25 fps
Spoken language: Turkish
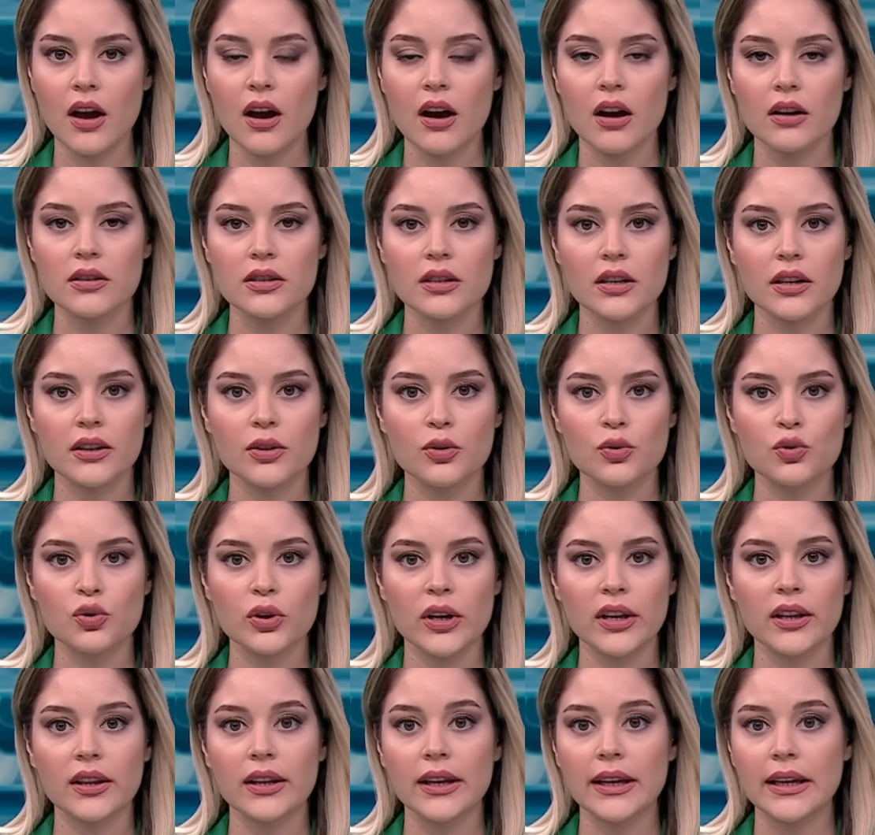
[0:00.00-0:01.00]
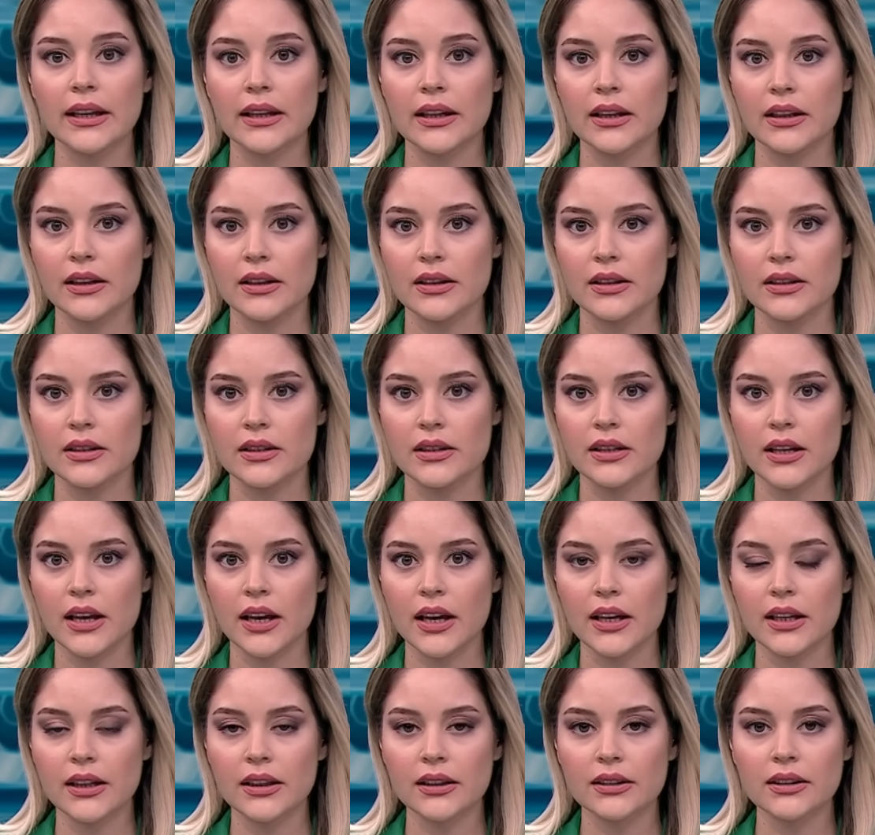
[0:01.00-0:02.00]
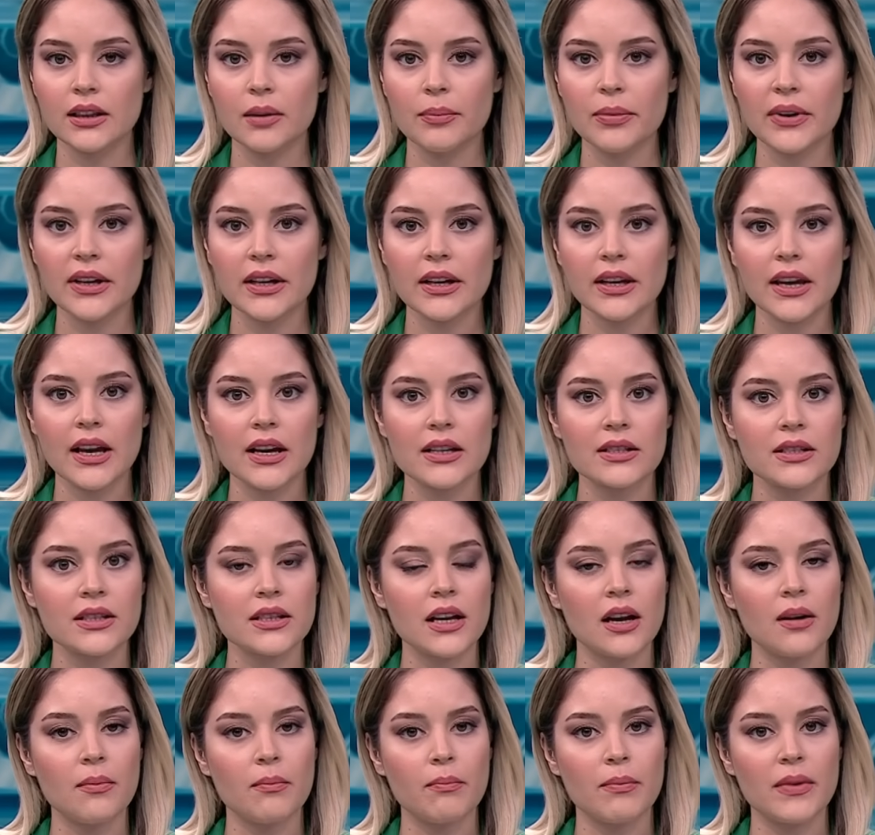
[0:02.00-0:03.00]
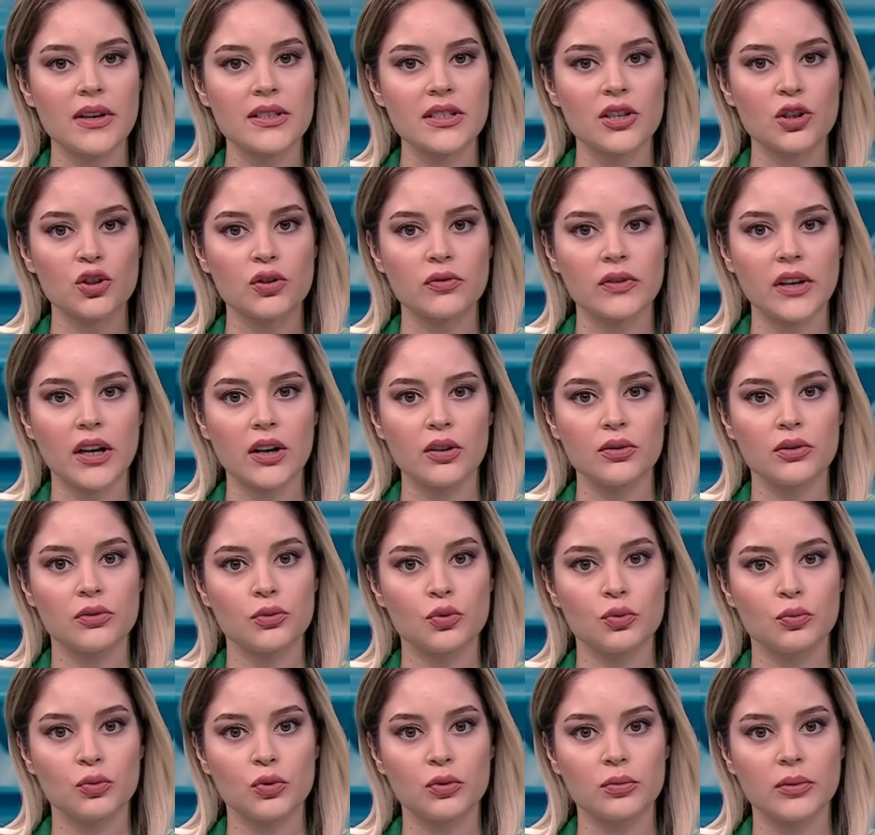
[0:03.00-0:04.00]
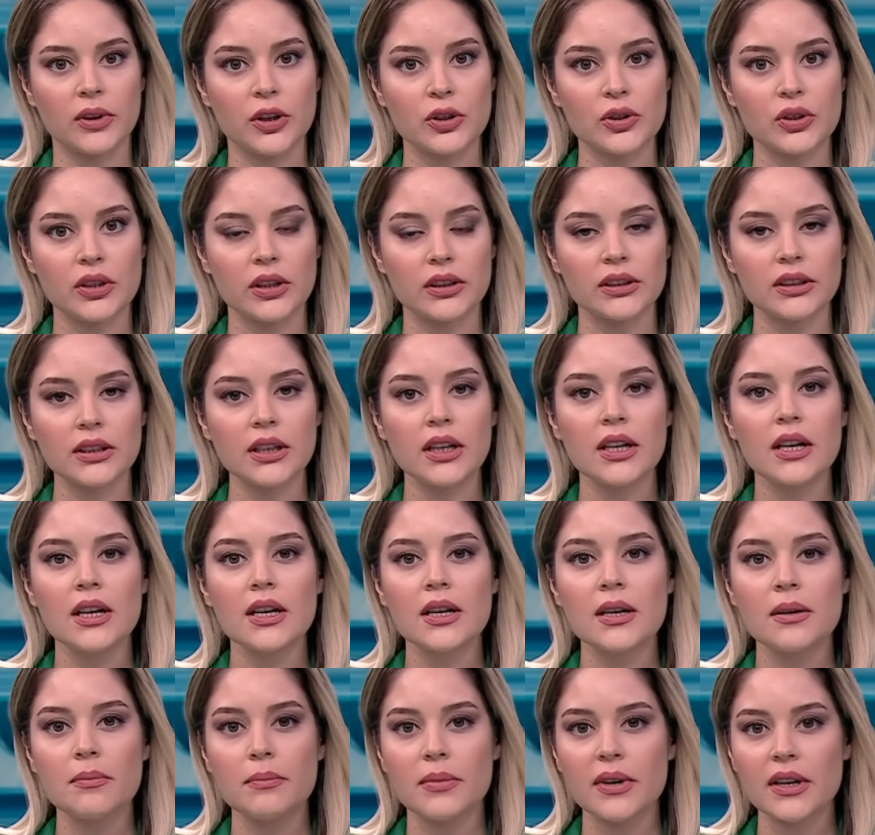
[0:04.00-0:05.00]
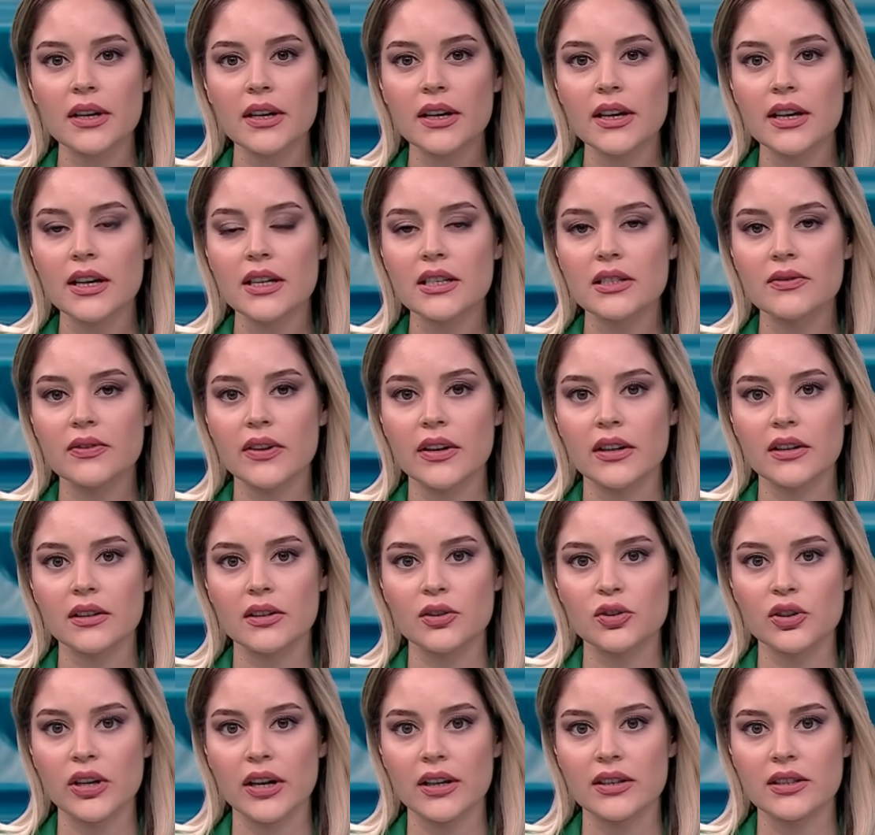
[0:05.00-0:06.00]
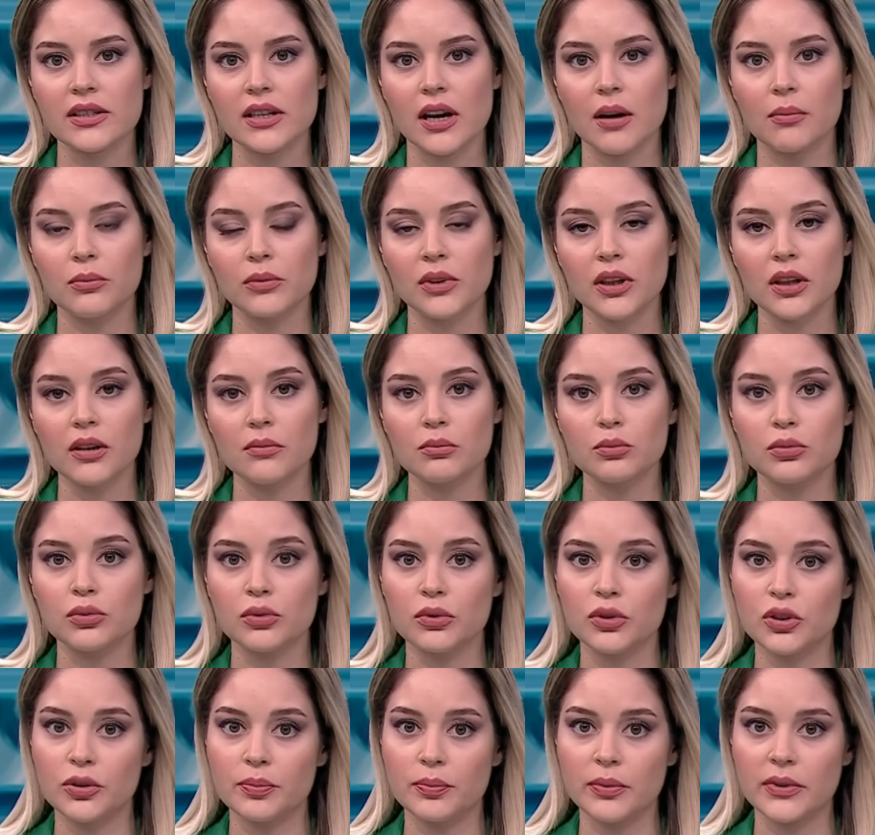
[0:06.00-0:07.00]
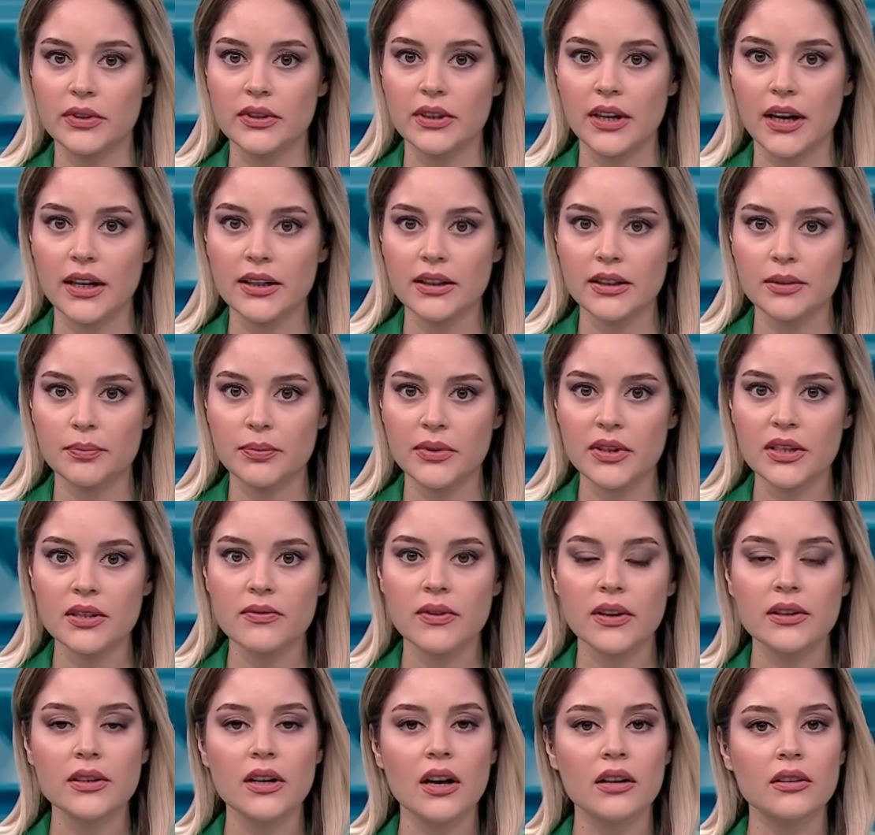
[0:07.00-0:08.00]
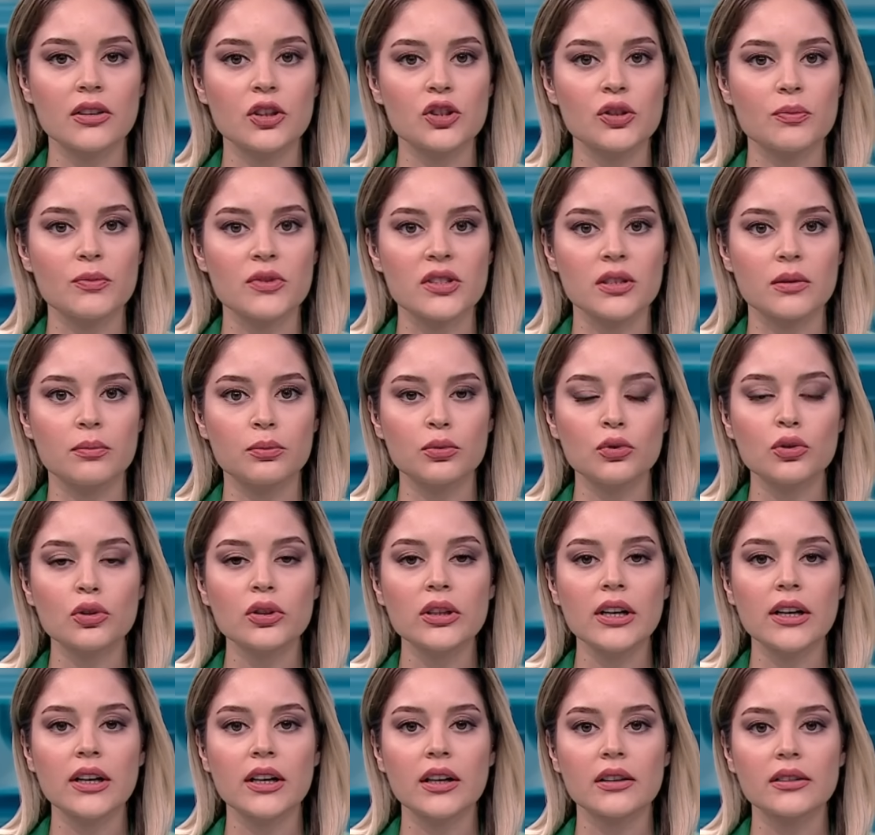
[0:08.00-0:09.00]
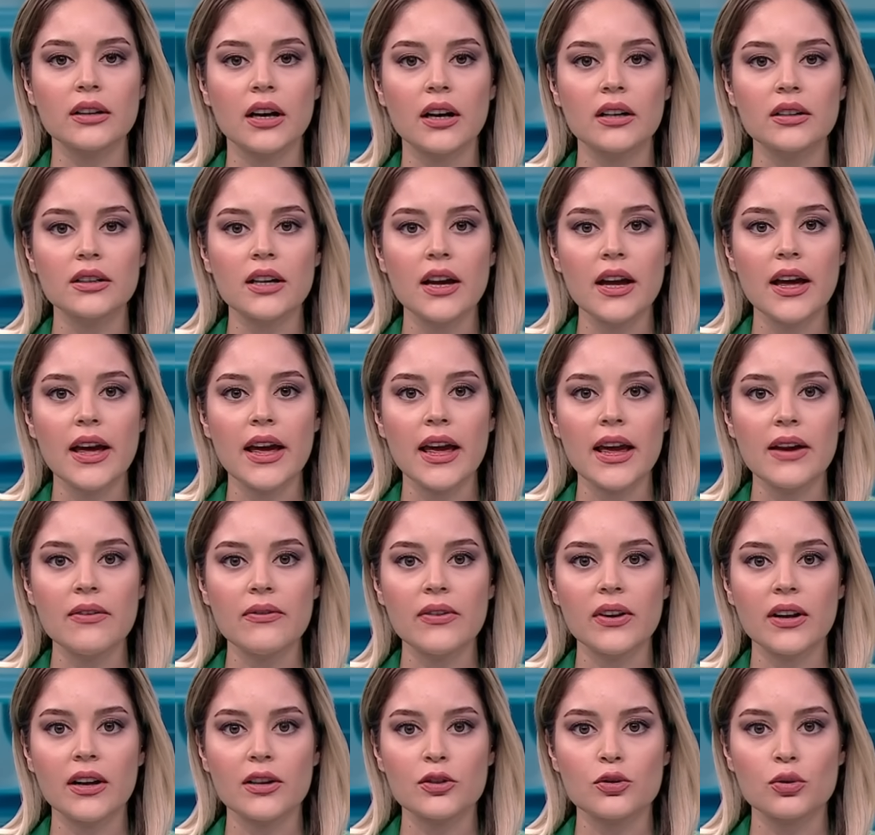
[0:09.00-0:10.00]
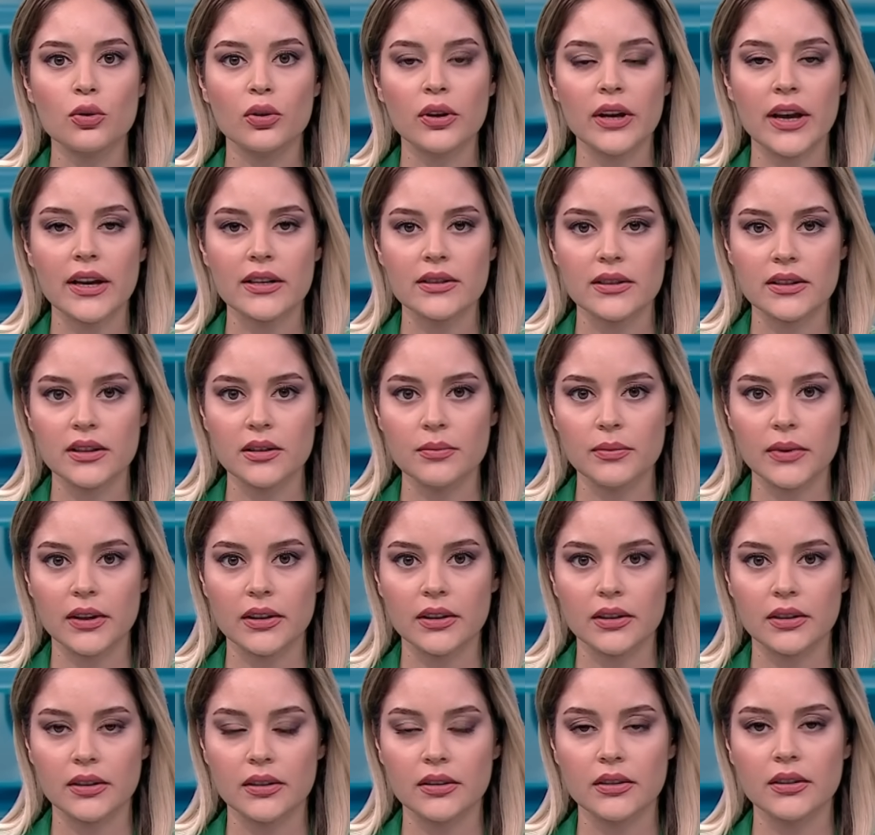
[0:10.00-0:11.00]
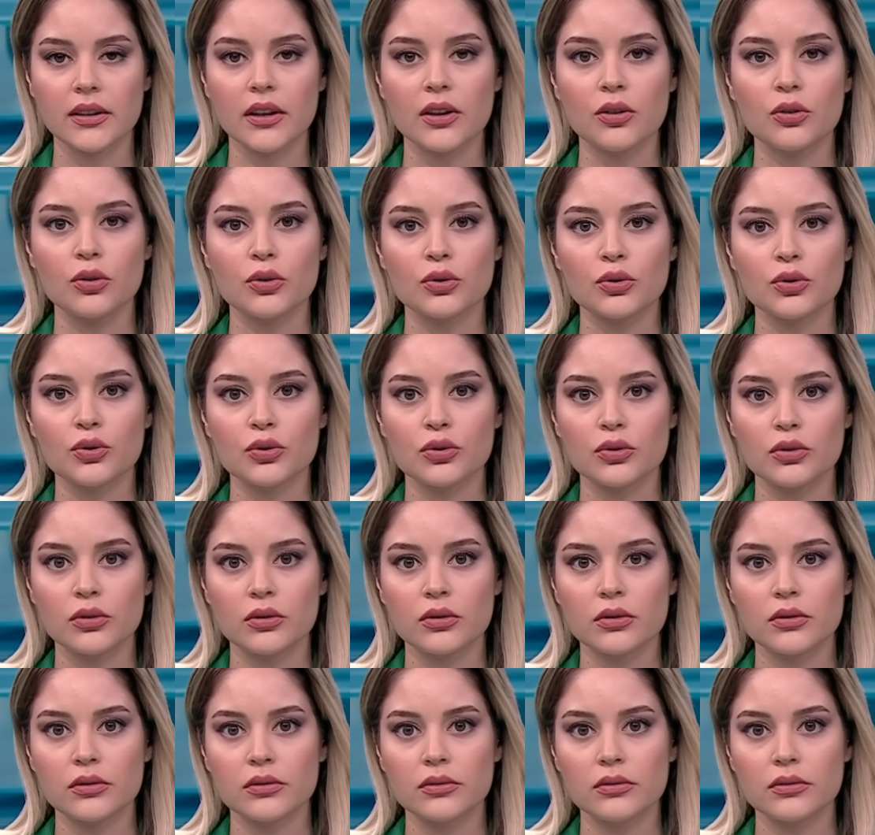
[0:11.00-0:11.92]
Asgari ücretle ilgili ise yılda bir kez zam mesajı veren Cumhurbaşkanı, bir kez verilecek zamla bu iş biter, biz vatandaşımızı bugüne kadar enflasyona ezdirmedik diye konuştu.